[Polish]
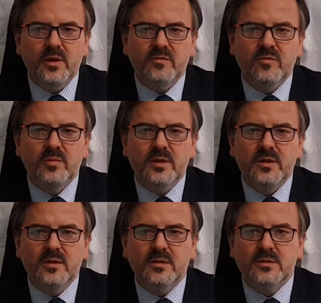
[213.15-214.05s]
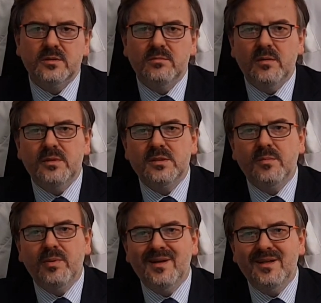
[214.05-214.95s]
objawów boreliozy. Mamy
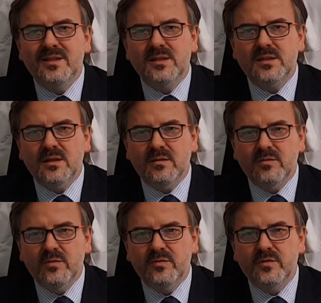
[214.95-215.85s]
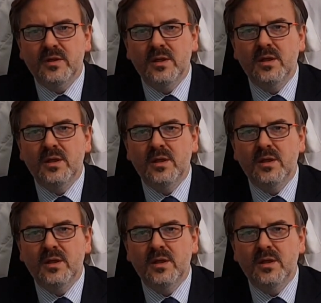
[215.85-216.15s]
zapalenie stawów